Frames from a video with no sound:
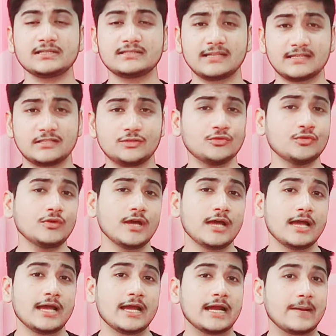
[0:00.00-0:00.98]
साथियों
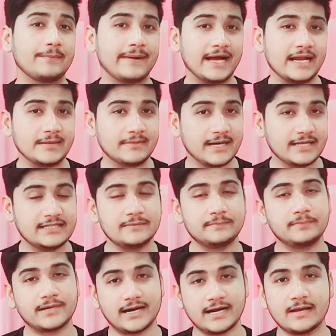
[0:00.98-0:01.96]
कपाल भाती
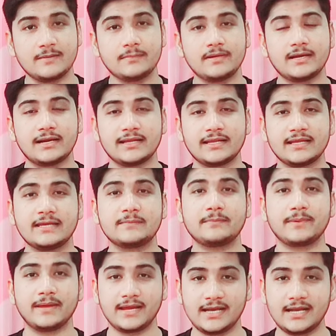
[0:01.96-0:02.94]
प्राणायाम करने के
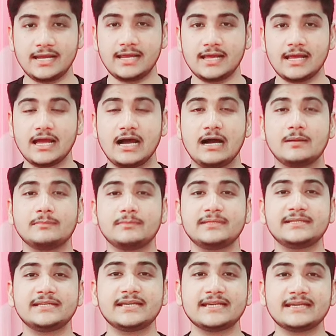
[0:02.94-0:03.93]
पहले हम
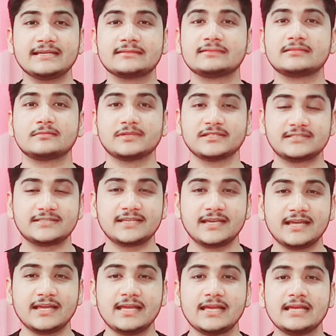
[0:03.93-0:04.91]
ये समझते
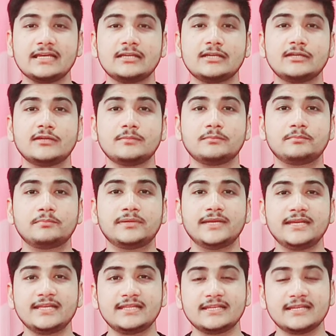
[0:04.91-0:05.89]
हैं कि
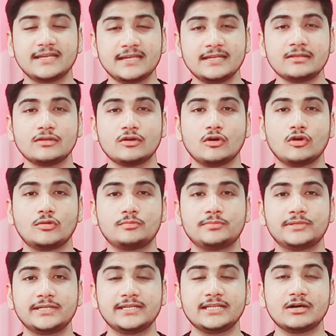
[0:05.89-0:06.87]
ब्रीद इन और
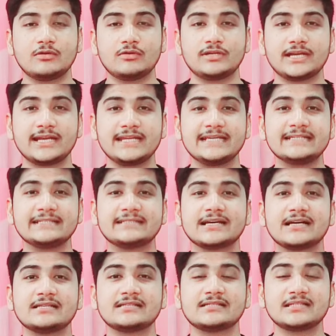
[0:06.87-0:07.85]
ब्रीद आउट यानी कि
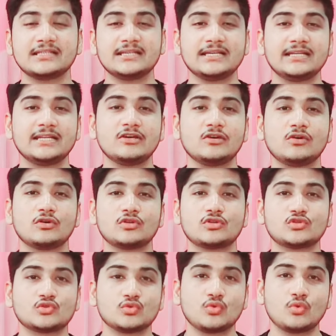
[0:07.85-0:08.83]
सांस लेने
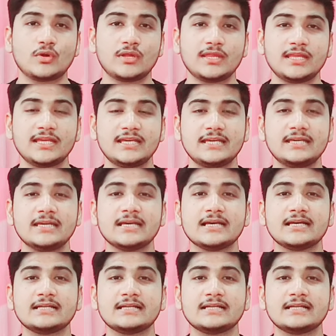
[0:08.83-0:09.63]
और छोड़ने की